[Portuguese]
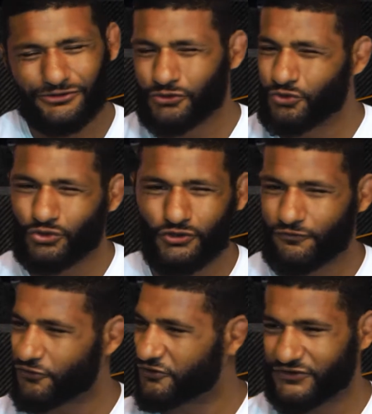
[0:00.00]
tudo
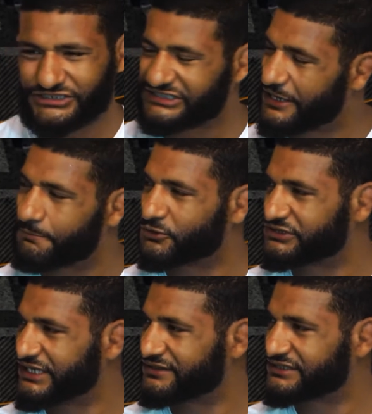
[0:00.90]
foi, foi
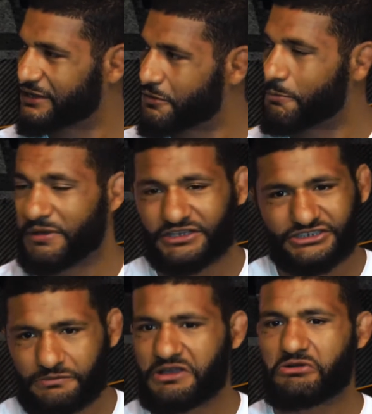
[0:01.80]
100%, sabe? Eu
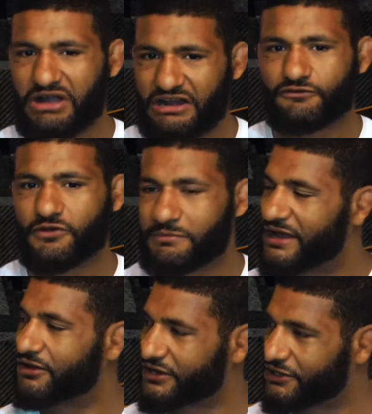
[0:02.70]
perdi porque o cara foi
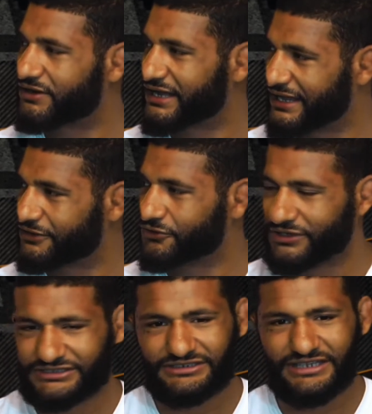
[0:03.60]
melhor que eu naquela
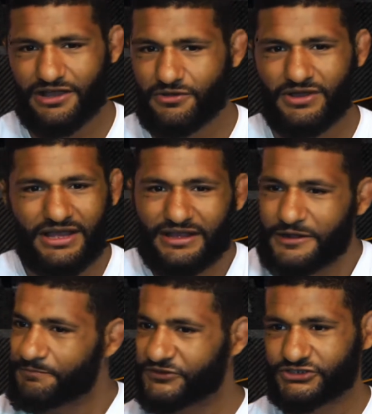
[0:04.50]
noite. Então,
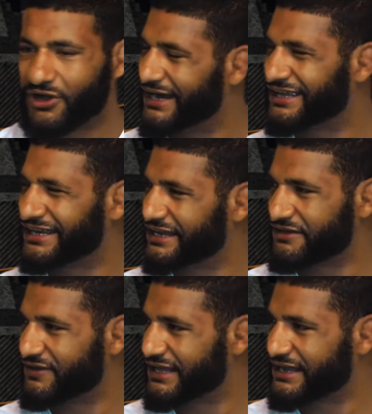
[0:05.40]
só alegria que
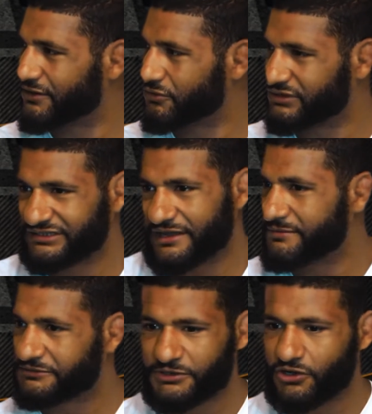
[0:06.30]
veio daquela luta, sabe?
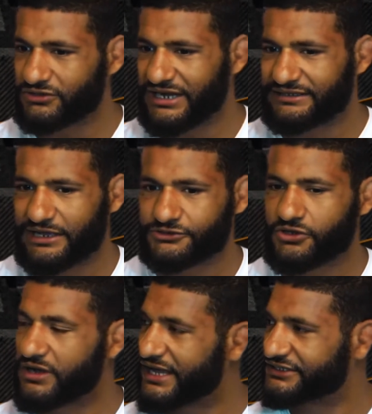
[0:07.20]
Eles me contrataram de
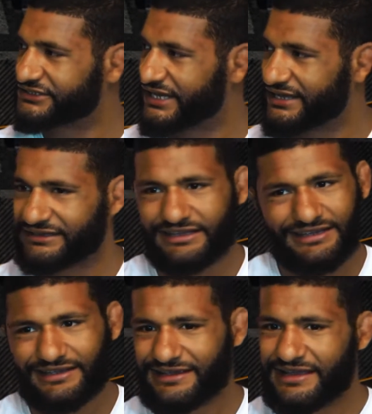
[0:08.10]
qualquer jeito
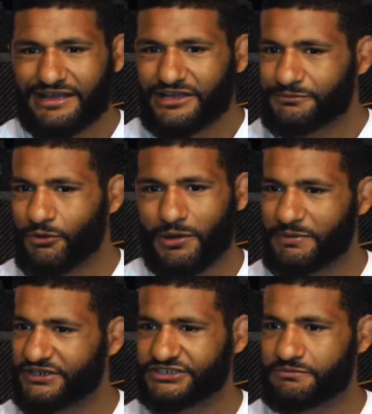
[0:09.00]
e, pô,
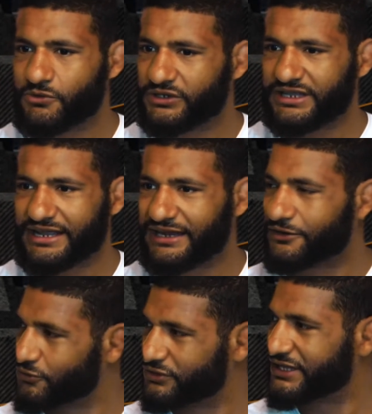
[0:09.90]
aprendi muito naquela
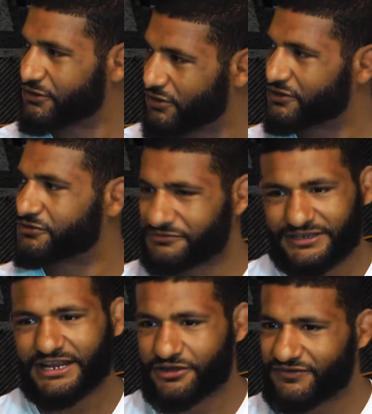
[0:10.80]
luta, agora eu
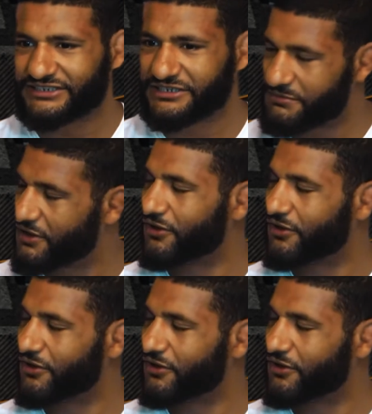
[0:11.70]
creio que vai ser minha